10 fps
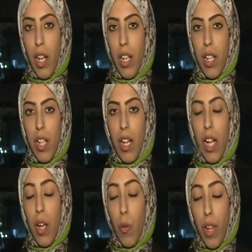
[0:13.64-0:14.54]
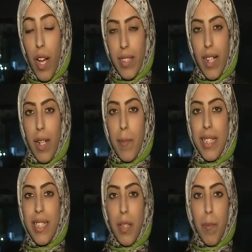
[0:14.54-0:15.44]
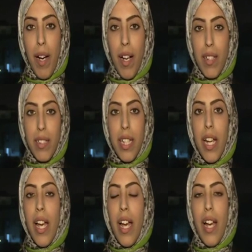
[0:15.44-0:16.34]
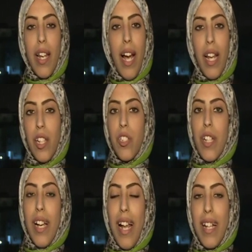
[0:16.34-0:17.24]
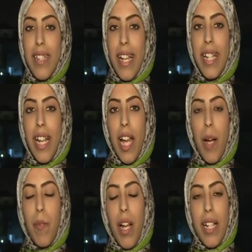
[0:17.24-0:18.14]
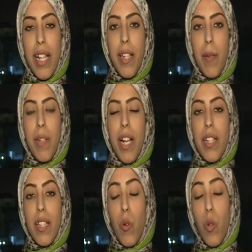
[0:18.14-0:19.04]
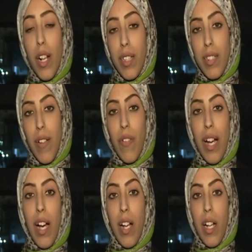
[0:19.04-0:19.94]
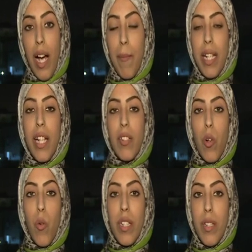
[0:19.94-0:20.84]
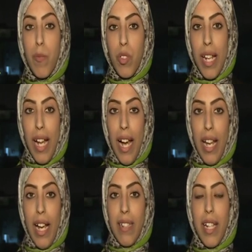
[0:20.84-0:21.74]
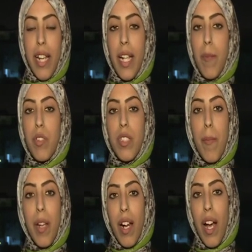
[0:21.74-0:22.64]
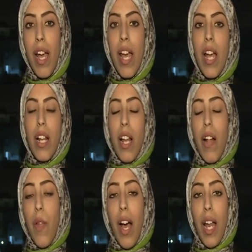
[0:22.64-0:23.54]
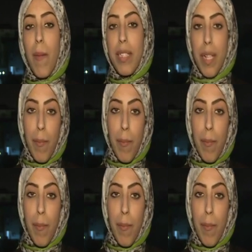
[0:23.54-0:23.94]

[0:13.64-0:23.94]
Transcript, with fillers: عن الأوضاع داخل مدينة بنغازي آه، لعل الشق العسكري لا يحمل الكثير من التطورات فعمليات القوات المسلحة العسكرية مستمرة للقضاء